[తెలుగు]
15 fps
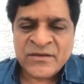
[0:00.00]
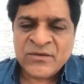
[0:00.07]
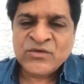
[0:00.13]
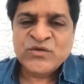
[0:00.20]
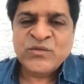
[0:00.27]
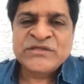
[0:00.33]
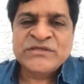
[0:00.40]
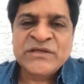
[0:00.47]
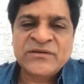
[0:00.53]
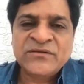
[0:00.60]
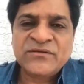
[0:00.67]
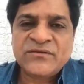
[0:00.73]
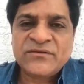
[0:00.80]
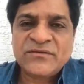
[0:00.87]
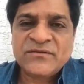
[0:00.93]
ఈరోజు
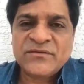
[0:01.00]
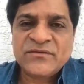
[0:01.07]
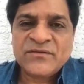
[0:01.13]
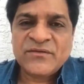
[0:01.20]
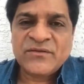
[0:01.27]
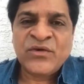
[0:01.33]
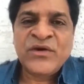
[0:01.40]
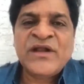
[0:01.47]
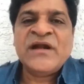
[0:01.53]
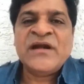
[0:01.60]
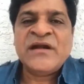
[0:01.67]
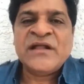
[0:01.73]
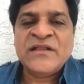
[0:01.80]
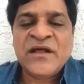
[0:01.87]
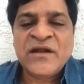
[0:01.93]
మధ్యాహ్నం ఒంటి
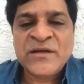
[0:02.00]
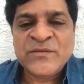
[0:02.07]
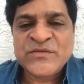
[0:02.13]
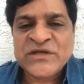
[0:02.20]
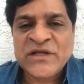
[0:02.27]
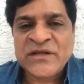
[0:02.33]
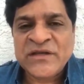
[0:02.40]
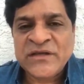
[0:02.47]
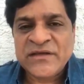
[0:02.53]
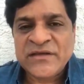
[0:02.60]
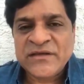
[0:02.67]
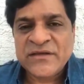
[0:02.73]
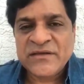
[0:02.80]
గంట నాలుగు నిమిషాలకి